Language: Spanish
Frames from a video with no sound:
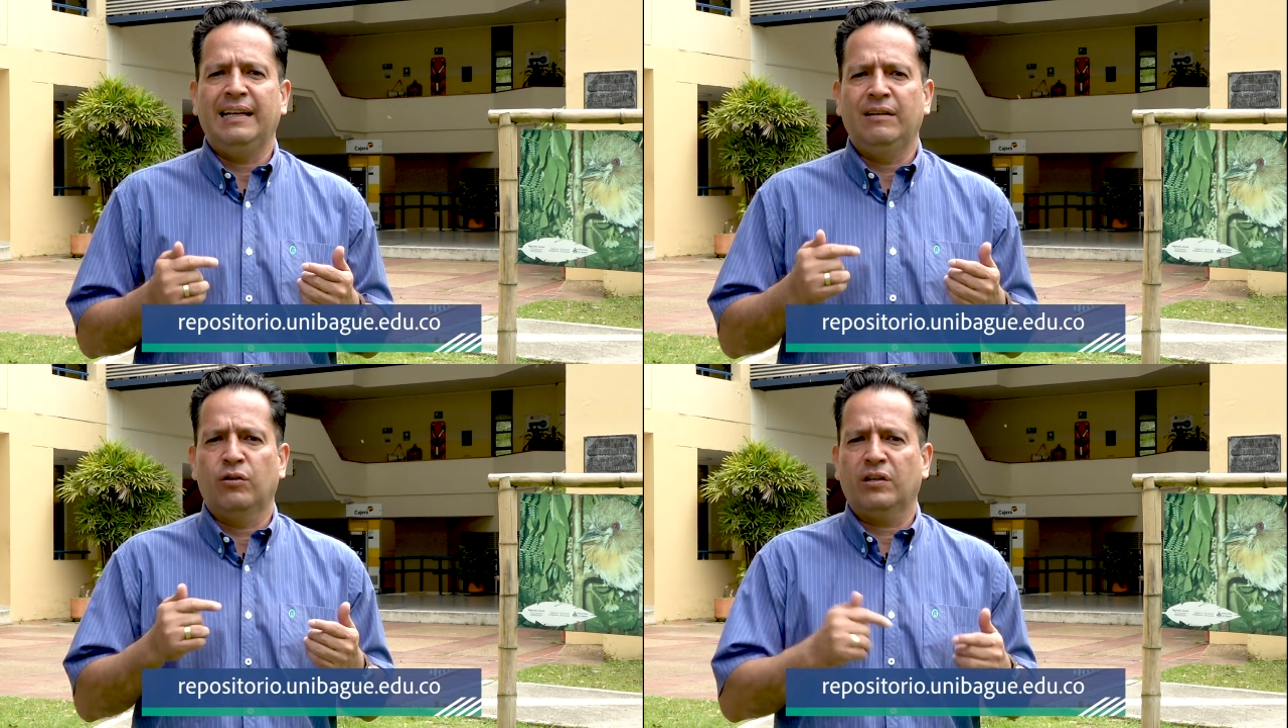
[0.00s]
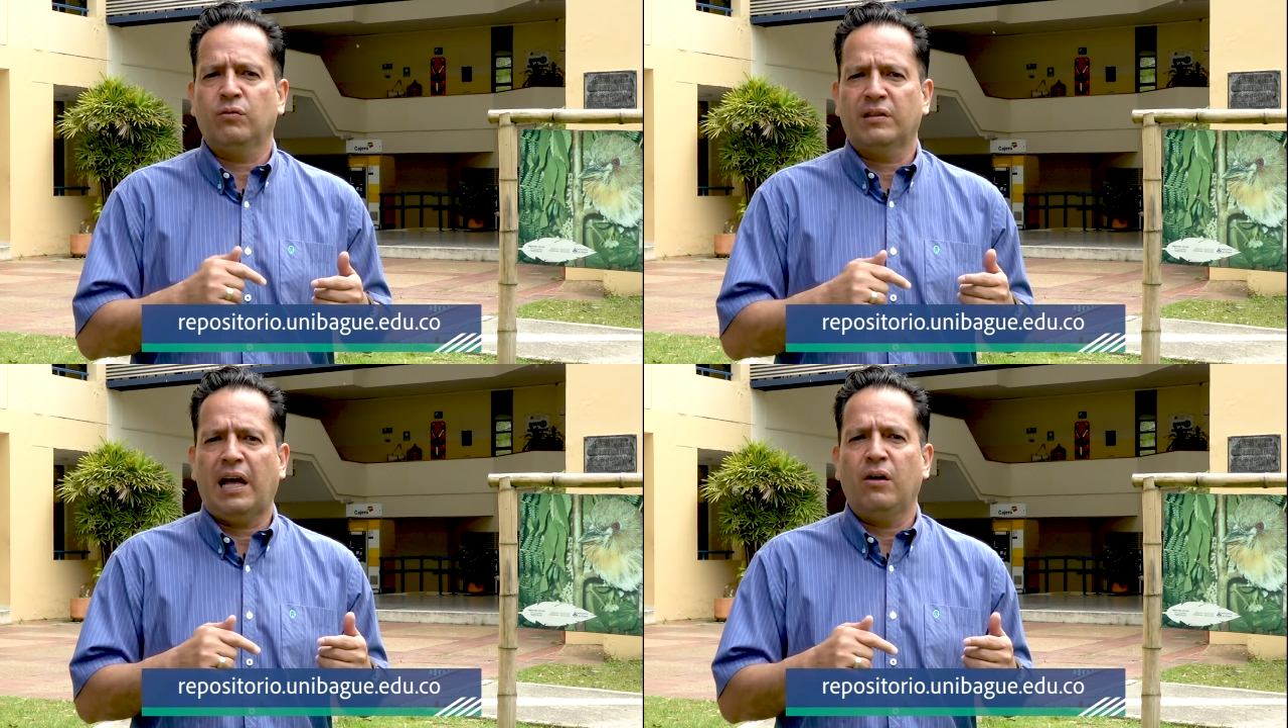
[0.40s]
los
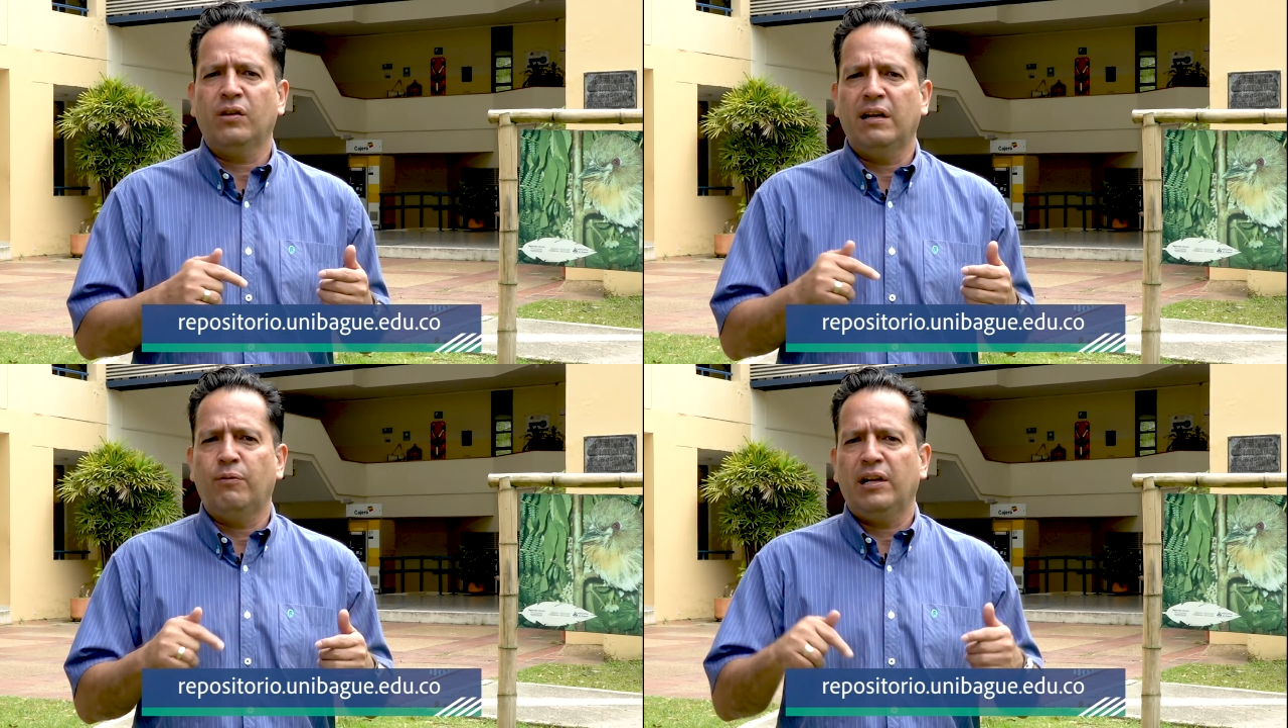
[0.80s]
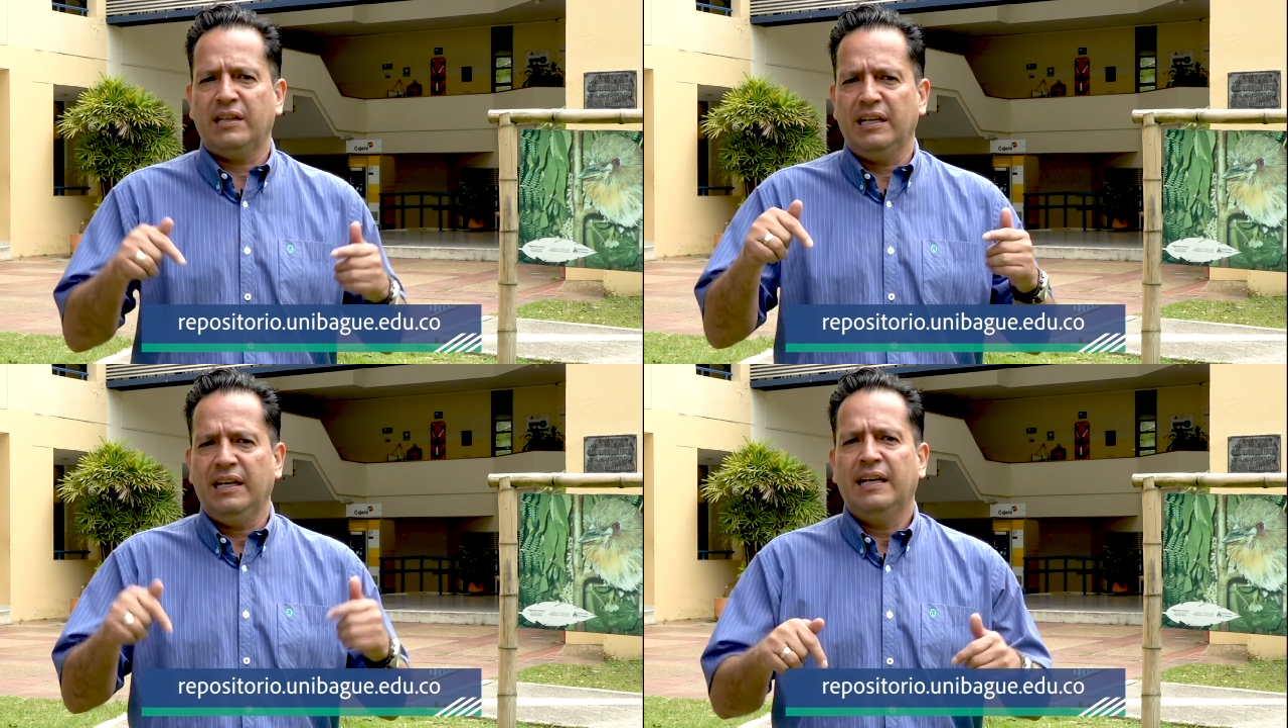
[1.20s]
resultados del
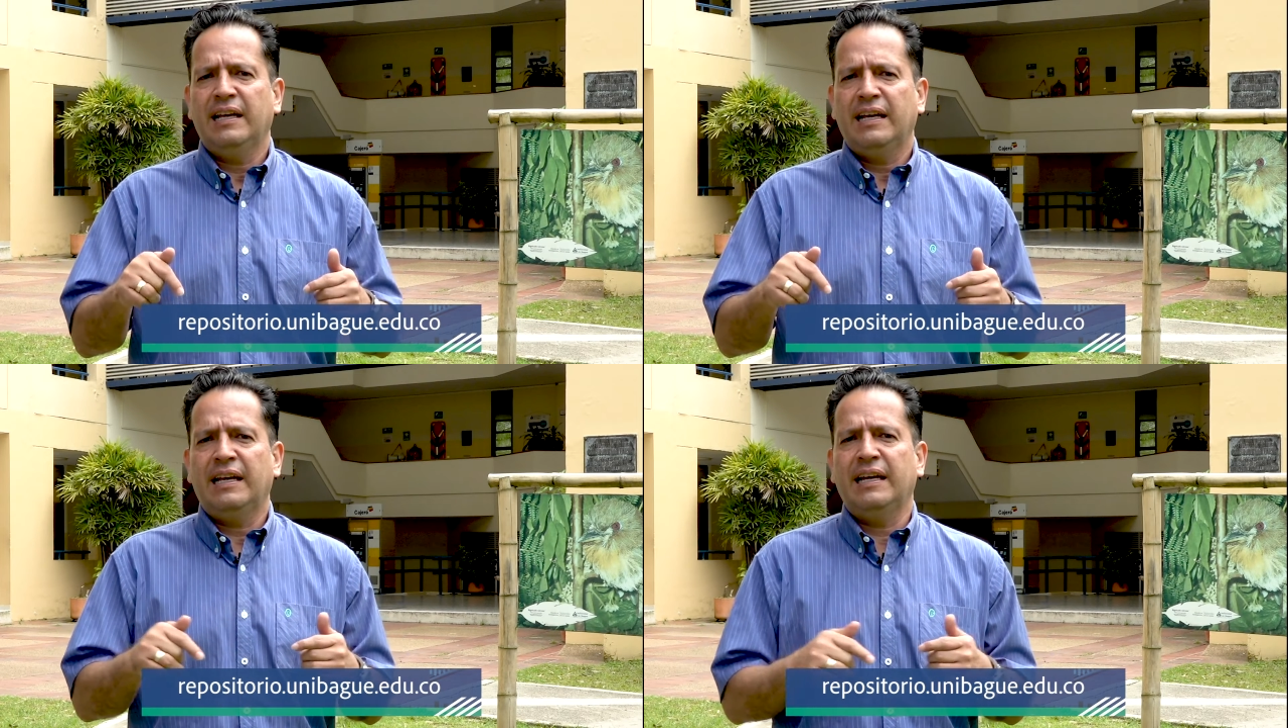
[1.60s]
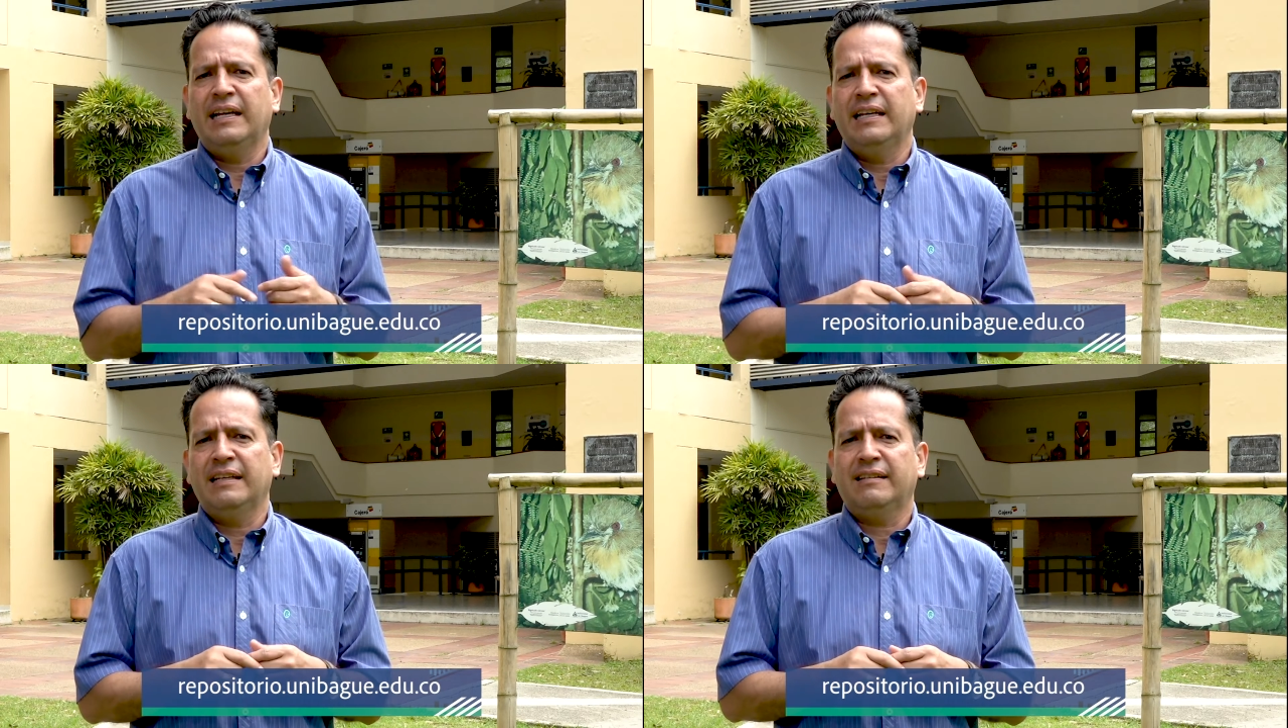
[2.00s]
boletín
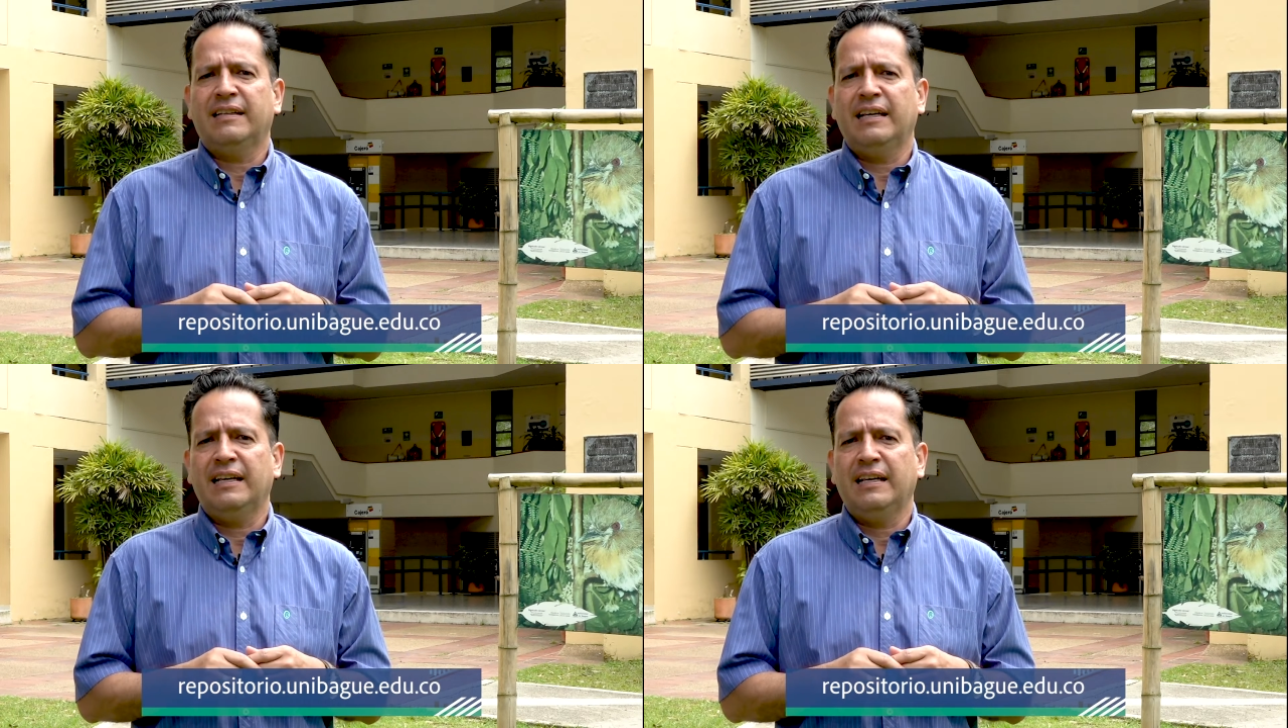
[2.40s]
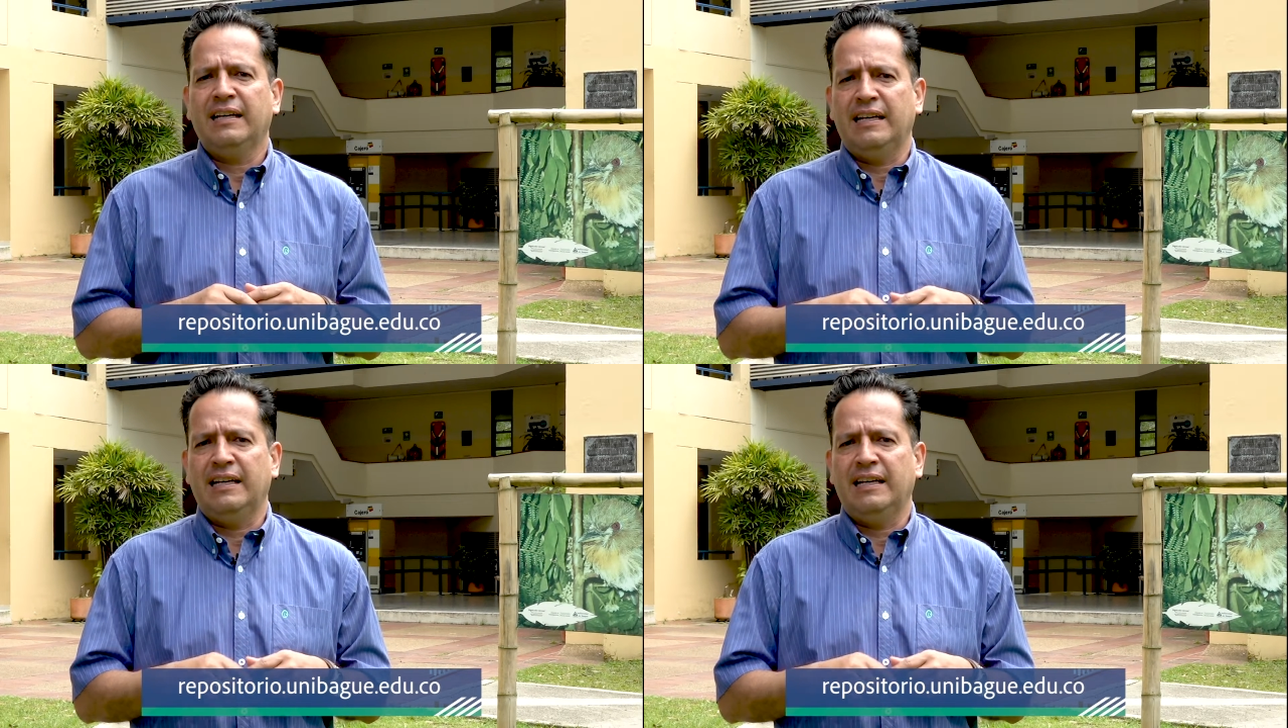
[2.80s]
en este